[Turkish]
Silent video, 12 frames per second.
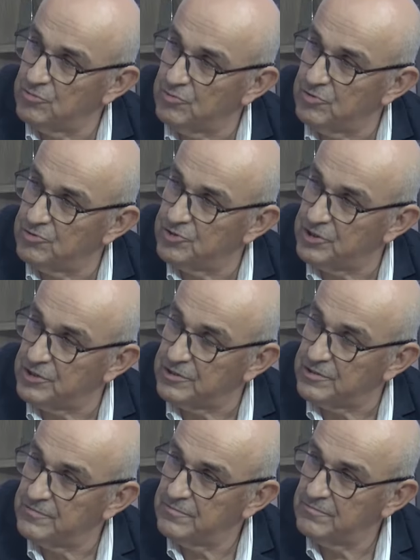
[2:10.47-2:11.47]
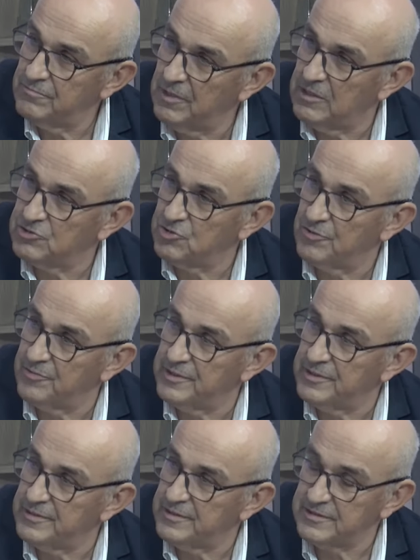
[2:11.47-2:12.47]
Büyükşehir Balçova
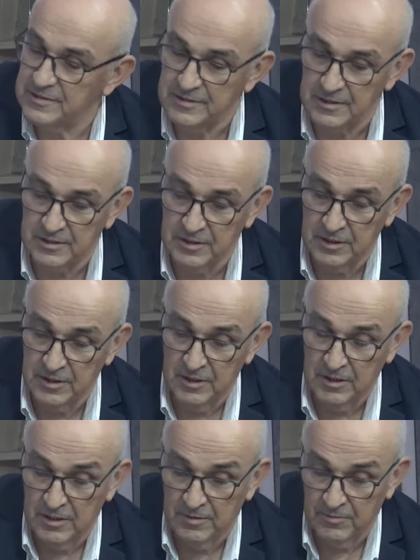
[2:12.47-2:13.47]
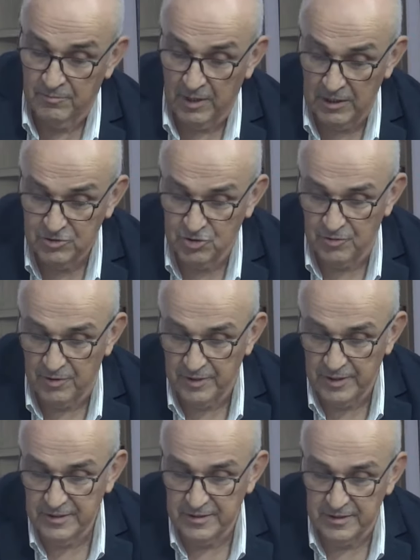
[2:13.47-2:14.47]
Belediyesi. Hı. Balçova
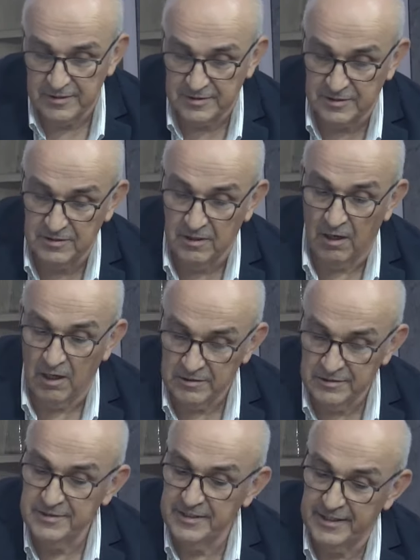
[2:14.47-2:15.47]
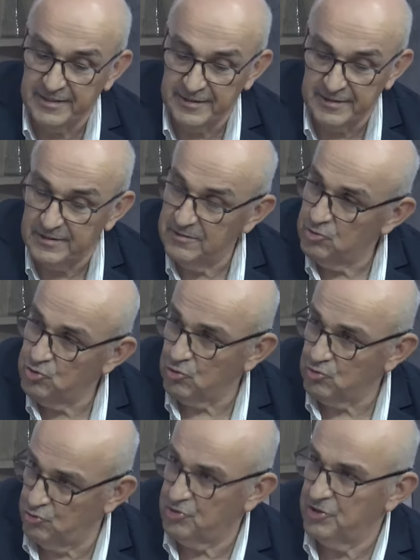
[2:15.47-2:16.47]
Belediyesi aldığı yerleri
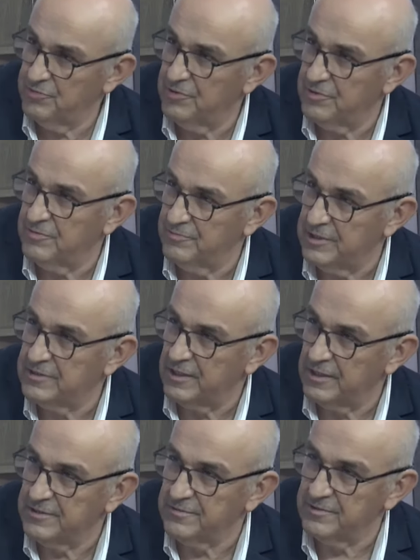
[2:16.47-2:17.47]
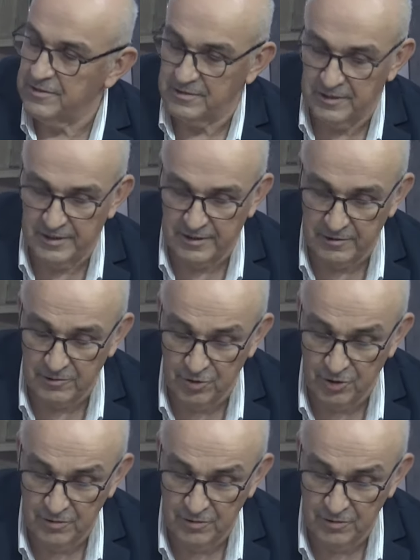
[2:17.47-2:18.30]
çok cüzi bir miktarda yer alıyor.